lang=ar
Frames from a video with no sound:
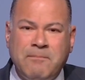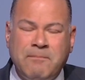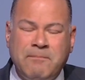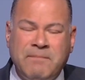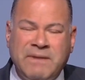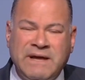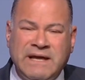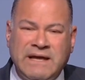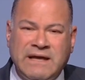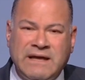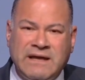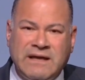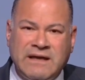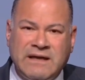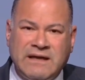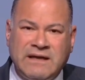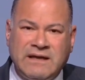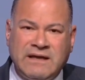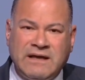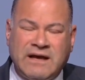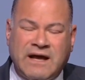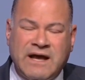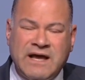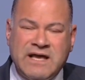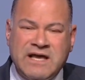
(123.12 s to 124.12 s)

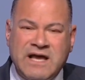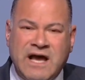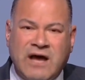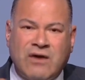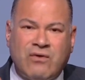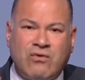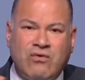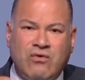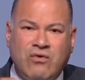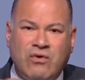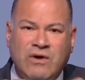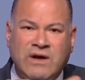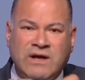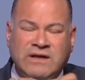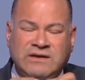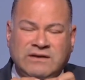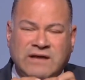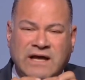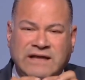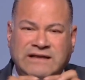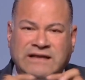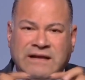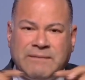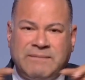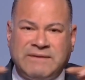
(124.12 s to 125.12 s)
بيغيروا
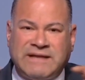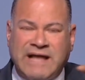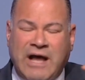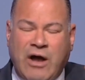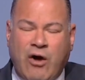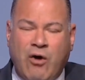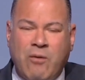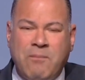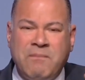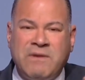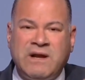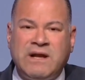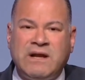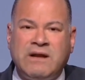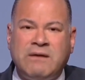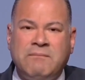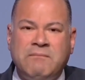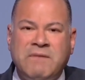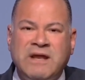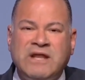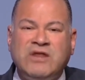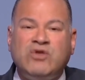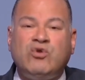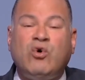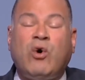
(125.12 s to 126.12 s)
التايتل بتاعهم من
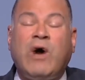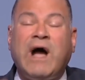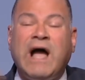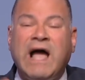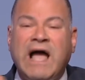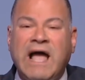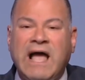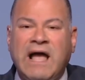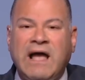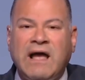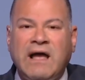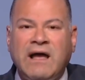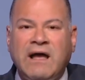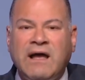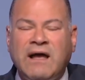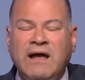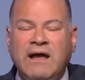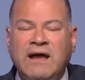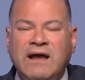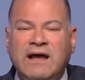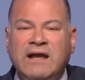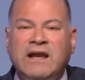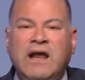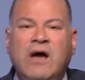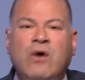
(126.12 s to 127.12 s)
من دعاه
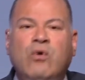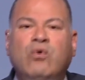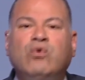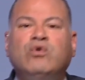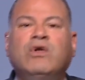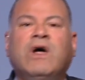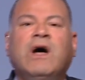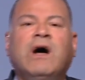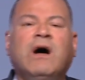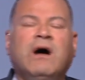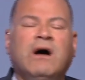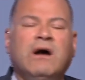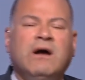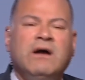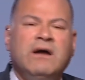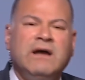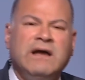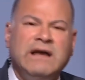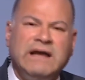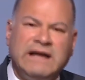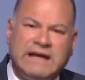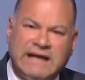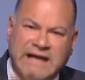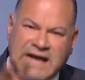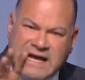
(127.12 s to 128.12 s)
الى قضاه
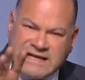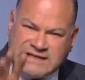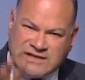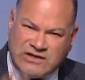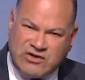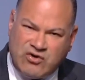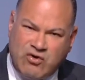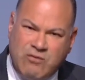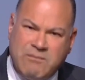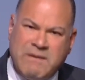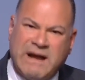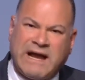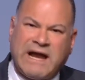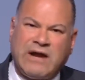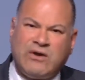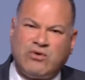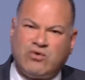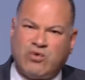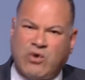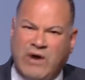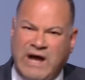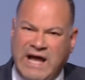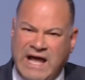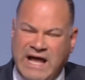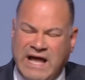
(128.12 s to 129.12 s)
انجاز ان هم
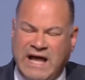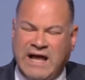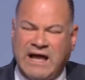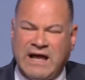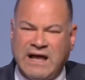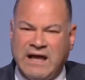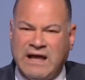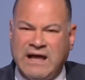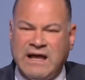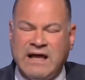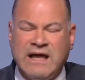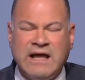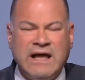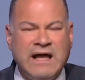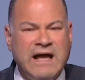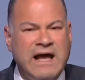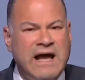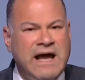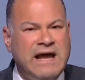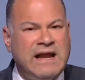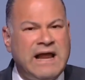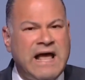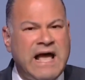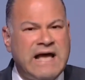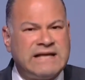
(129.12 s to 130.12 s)
كانوا دعاه
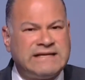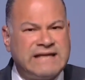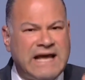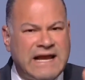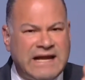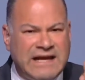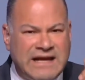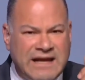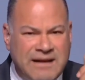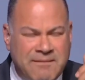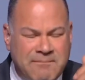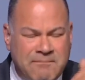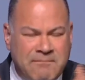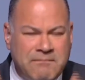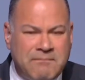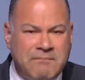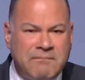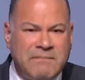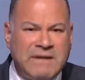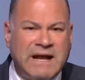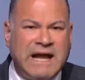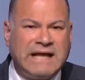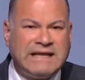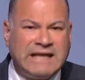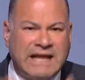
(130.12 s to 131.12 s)
انا هسلم
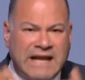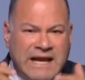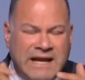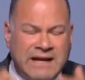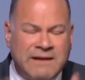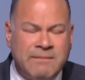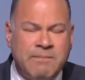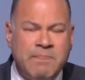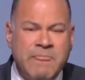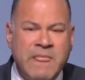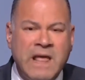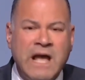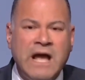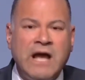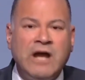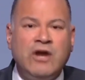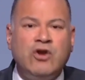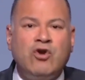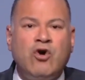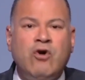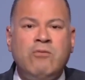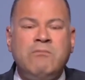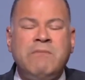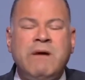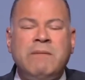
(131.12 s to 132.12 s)
جدلا
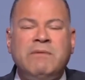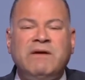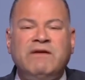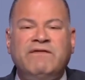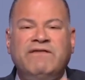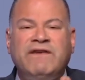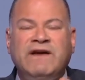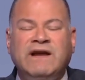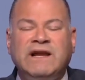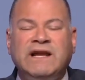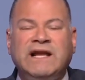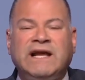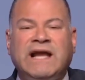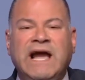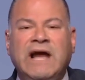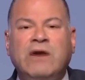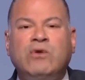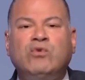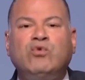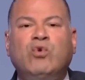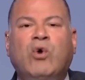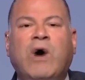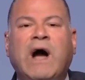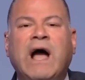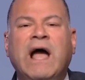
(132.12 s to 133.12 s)
ان هم بالفعل
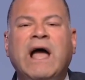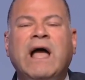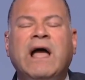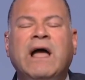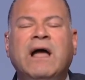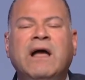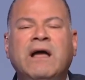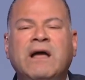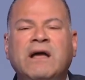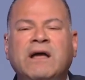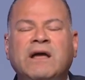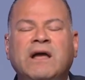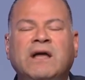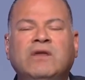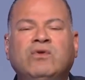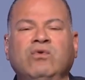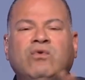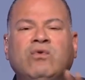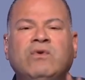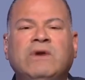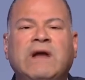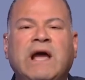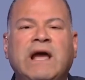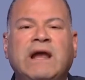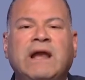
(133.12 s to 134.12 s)
كانوا دعاه
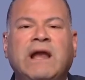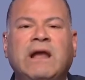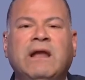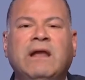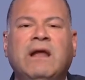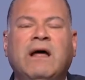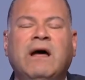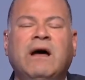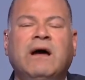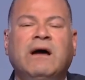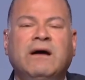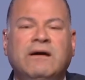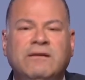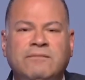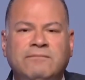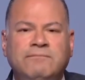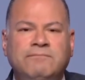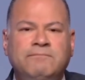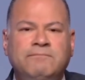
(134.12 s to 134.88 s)
يدعون الى الله